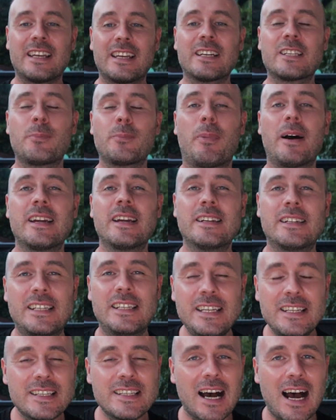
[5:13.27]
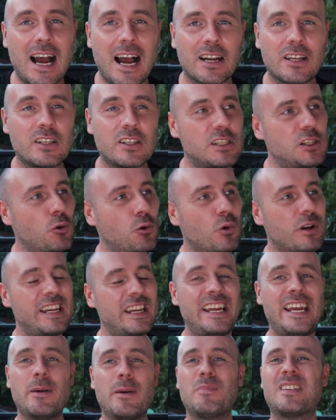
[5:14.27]
dass bei dieser Aktion
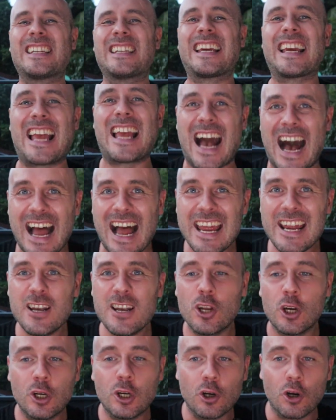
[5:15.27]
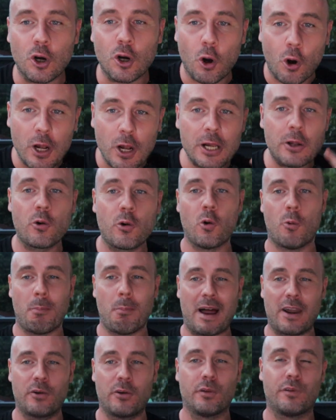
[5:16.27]
eben kein
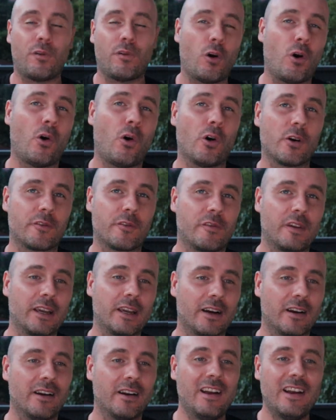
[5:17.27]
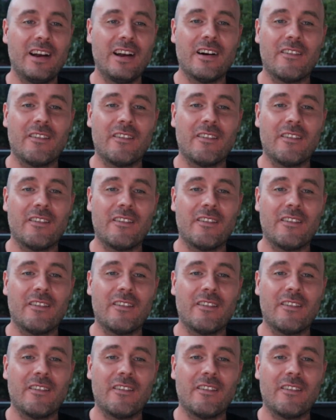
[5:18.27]
Rollkommando vor Ort wäre.